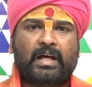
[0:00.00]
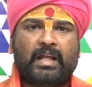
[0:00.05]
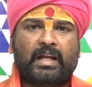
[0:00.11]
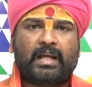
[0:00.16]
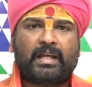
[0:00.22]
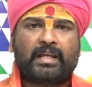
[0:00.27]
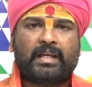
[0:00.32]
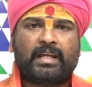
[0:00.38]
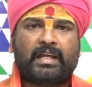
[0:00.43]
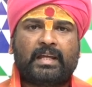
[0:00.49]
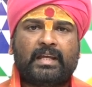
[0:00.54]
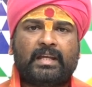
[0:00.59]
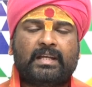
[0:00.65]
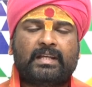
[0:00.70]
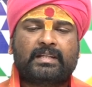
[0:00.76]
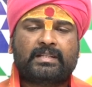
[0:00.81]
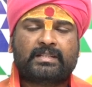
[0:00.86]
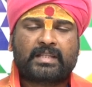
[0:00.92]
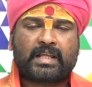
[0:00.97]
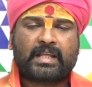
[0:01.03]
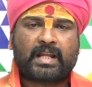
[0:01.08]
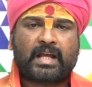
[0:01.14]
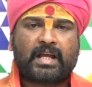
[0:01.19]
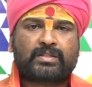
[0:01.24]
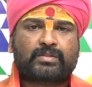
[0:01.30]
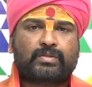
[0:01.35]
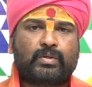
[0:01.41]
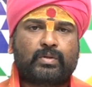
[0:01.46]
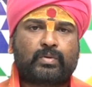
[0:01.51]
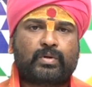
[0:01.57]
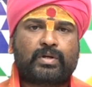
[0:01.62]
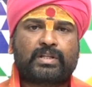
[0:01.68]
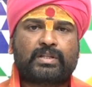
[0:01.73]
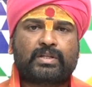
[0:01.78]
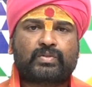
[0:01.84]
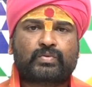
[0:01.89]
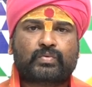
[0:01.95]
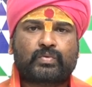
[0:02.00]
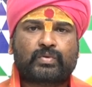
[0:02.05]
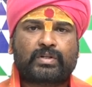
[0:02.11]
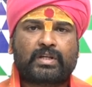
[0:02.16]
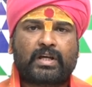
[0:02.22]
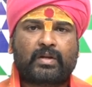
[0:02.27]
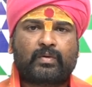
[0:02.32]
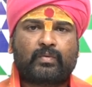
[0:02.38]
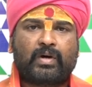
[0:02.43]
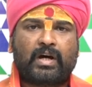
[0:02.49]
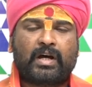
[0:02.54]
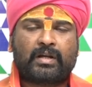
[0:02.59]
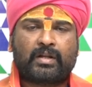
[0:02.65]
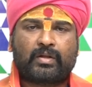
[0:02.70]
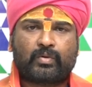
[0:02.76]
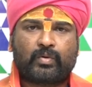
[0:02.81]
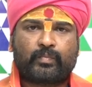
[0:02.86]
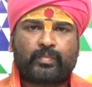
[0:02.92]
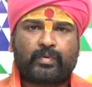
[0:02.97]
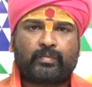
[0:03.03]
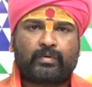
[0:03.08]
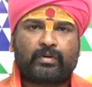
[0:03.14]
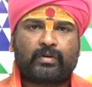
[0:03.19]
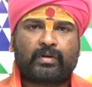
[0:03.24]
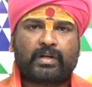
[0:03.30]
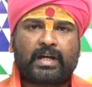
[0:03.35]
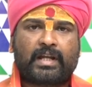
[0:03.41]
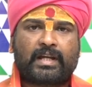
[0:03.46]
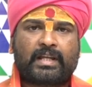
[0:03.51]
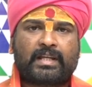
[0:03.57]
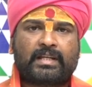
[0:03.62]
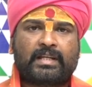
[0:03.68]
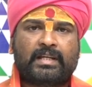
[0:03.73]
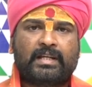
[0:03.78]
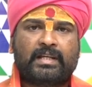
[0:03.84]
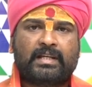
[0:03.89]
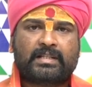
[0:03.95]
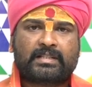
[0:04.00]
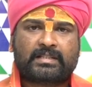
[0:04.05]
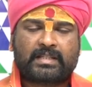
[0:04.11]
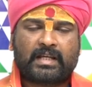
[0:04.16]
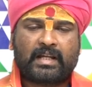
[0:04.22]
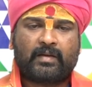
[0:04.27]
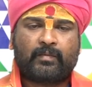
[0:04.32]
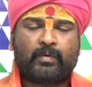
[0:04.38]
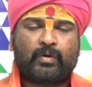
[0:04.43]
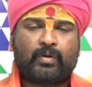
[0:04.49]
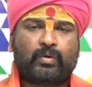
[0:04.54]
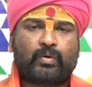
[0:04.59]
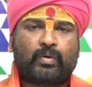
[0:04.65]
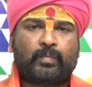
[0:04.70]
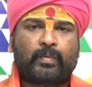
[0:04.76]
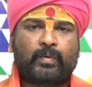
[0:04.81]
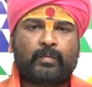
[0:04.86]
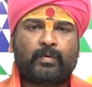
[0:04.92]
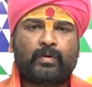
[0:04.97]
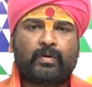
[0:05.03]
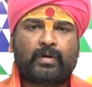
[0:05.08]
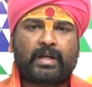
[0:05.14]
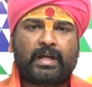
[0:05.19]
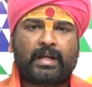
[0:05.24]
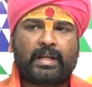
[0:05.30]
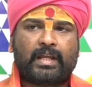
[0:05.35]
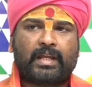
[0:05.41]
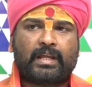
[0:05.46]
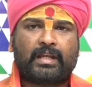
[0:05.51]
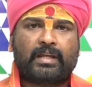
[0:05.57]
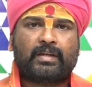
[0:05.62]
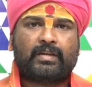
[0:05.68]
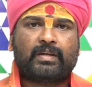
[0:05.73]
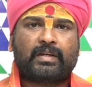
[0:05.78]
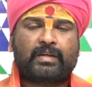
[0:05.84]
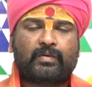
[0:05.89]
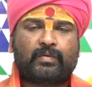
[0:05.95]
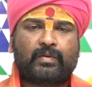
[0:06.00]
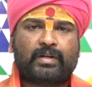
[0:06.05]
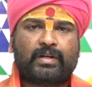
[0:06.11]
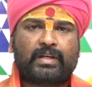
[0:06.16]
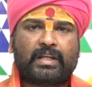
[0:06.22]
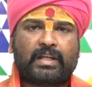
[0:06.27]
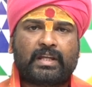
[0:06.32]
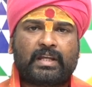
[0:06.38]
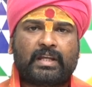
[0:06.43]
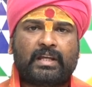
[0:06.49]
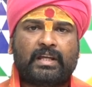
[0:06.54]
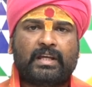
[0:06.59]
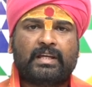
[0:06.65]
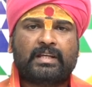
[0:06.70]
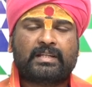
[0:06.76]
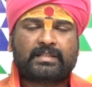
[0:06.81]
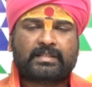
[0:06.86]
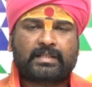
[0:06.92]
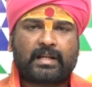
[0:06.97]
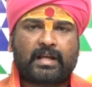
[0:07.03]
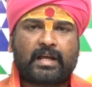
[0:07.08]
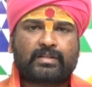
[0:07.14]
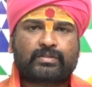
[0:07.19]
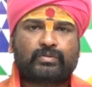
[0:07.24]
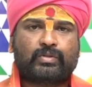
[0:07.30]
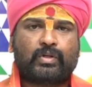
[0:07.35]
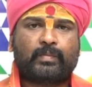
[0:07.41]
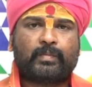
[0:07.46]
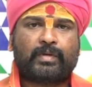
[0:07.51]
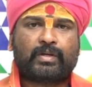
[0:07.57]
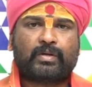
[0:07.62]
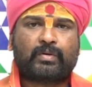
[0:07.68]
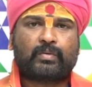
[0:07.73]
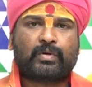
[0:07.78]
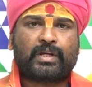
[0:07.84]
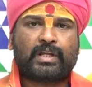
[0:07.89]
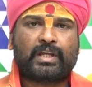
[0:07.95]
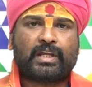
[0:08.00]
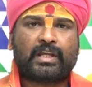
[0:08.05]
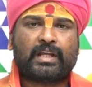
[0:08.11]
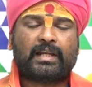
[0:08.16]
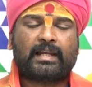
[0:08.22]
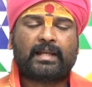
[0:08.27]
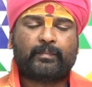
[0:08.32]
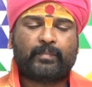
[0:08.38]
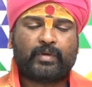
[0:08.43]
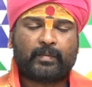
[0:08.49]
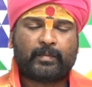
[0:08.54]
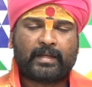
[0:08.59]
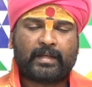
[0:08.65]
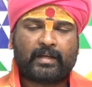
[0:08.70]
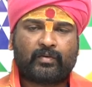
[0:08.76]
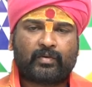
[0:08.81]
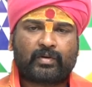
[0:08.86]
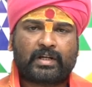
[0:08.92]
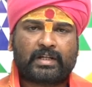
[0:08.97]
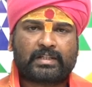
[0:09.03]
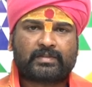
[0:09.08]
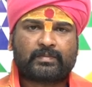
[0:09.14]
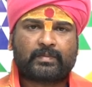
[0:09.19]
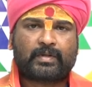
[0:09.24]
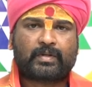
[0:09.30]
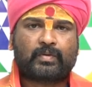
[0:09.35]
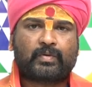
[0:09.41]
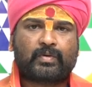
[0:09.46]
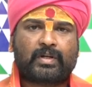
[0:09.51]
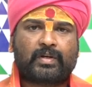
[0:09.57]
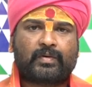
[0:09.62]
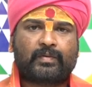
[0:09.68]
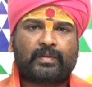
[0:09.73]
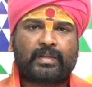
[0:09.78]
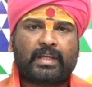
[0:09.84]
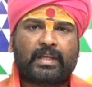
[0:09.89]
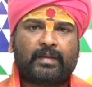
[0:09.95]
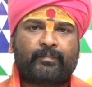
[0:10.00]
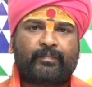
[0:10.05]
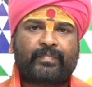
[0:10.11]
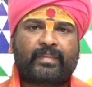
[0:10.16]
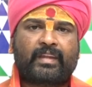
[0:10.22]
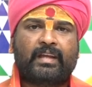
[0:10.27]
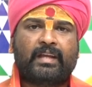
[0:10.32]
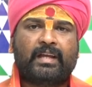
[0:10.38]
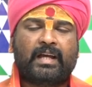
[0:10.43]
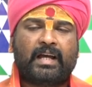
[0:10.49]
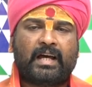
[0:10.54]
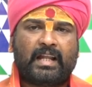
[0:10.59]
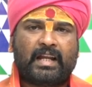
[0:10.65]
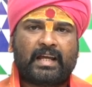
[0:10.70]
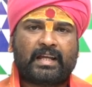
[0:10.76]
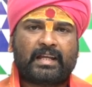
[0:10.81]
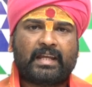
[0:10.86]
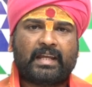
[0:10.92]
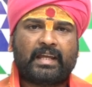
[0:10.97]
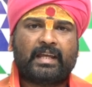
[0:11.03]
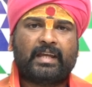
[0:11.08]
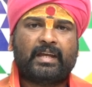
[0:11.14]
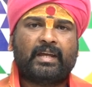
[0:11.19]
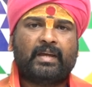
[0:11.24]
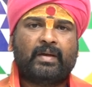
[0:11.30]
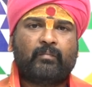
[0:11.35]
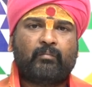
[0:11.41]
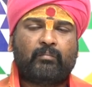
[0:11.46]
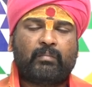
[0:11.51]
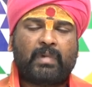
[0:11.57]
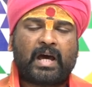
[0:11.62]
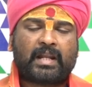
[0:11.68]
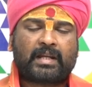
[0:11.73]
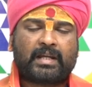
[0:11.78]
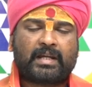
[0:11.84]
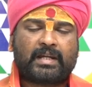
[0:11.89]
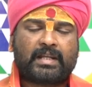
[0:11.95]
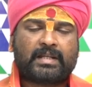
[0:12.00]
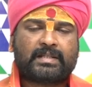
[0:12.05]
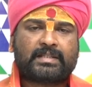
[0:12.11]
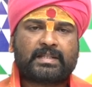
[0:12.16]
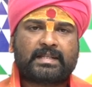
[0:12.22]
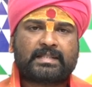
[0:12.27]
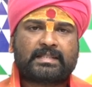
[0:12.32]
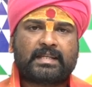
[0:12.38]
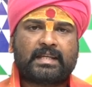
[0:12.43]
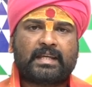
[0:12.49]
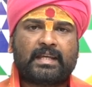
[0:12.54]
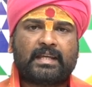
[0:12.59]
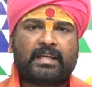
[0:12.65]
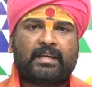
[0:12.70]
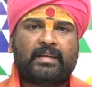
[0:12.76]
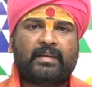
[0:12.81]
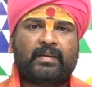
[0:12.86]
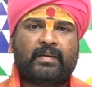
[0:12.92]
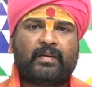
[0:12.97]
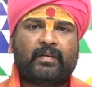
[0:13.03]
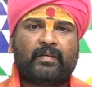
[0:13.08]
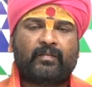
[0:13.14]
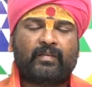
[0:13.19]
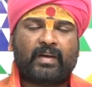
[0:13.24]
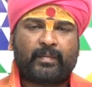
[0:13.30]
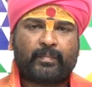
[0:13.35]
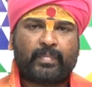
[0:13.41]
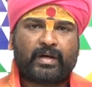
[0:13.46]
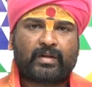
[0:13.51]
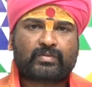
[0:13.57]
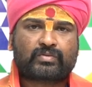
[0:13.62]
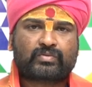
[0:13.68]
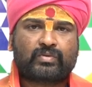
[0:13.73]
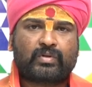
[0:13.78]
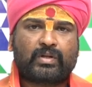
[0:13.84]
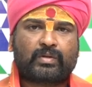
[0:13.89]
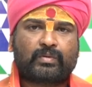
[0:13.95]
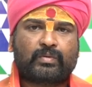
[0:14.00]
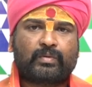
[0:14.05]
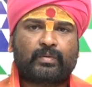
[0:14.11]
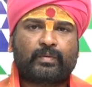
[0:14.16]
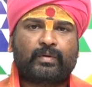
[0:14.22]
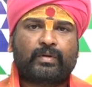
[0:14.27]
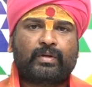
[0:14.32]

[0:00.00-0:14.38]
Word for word: అలాగే స్థిరాస్తులు కొన్ని తీసుకుంటారు వాహన రూపంలో కానీ స్థలముల రూపంలో కానీ ఇటువంటి స్థిరాస్తులు మీకు కొన్ని లభ్యమయ్యే అవకాశం ఎక్కువగా ఉంది అలాగే మార్కెటింగ్ చేసే వ్యాపారస్తులకు